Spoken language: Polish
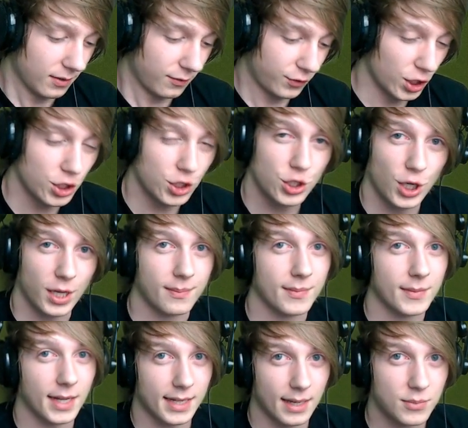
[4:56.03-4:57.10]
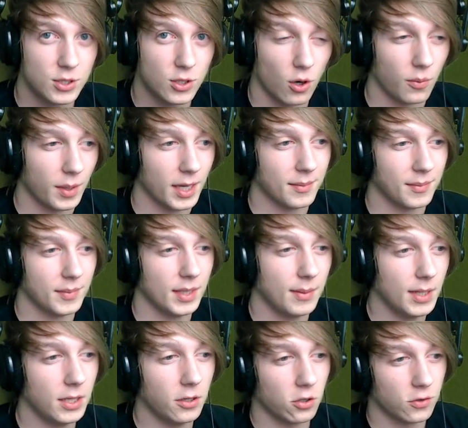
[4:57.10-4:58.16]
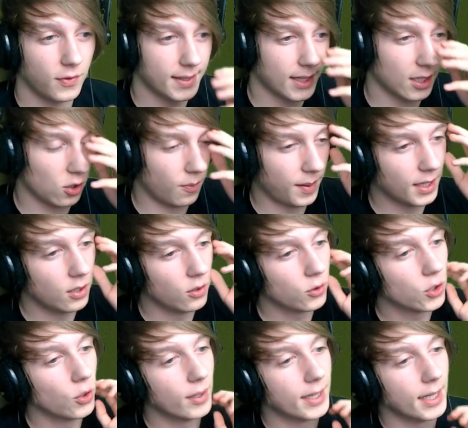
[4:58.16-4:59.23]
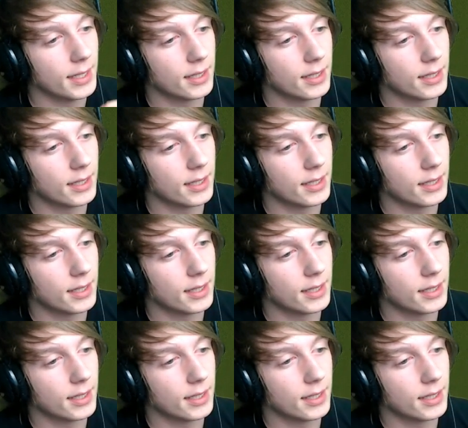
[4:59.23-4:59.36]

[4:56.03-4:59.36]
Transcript: Wcześniej na Gamescomie nie mieli otwartego panelu QA,